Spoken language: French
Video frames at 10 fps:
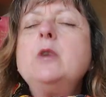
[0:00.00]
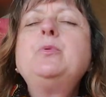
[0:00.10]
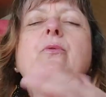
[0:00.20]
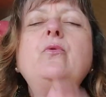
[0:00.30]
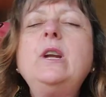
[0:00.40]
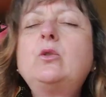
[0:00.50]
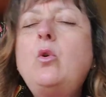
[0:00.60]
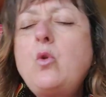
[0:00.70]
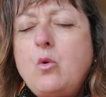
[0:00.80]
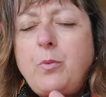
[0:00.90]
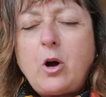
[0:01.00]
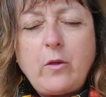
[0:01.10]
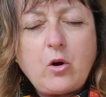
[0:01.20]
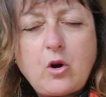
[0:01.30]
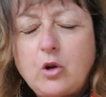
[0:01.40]
Et puis vous voulez trop
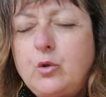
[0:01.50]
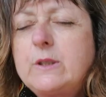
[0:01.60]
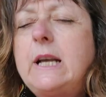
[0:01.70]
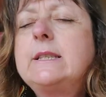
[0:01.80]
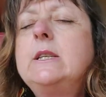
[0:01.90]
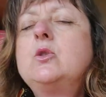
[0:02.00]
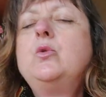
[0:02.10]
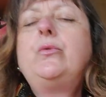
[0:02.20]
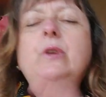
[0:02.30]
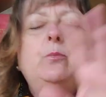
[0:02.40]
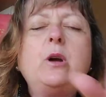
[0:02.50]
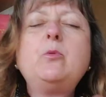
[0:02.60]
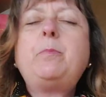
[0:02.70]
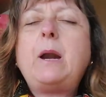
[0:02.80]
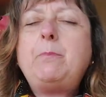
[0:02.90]
comprendre encore. Donc ça, c'est suffit. Bon, il
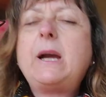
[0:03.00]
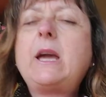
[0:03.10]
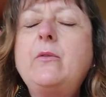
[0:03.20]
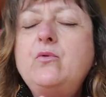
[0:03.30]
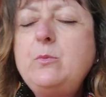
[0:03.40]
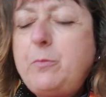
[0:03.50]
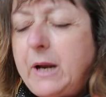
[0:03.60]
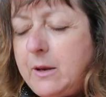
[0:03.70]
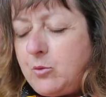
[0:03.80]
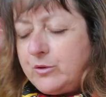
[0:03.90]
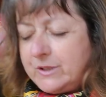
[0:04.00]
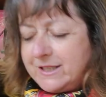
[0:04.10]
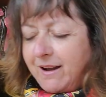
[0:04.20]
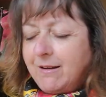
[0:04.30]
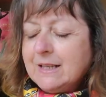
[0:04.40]
ne me parle pas qu'à vous, il me parle à moi
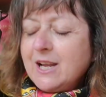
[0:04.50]
aussi, hein.